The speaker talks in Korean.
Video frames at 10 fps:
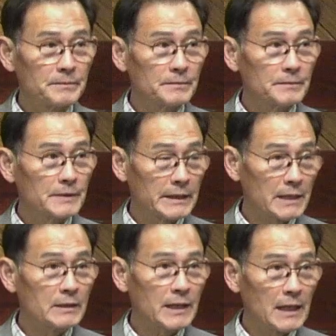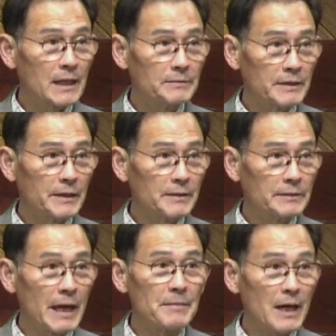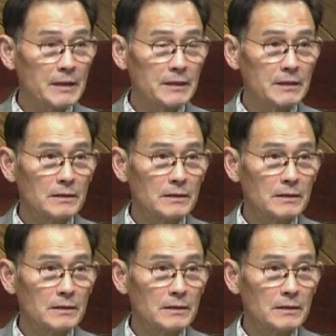세상 사랑하면 돼요. 대마같이.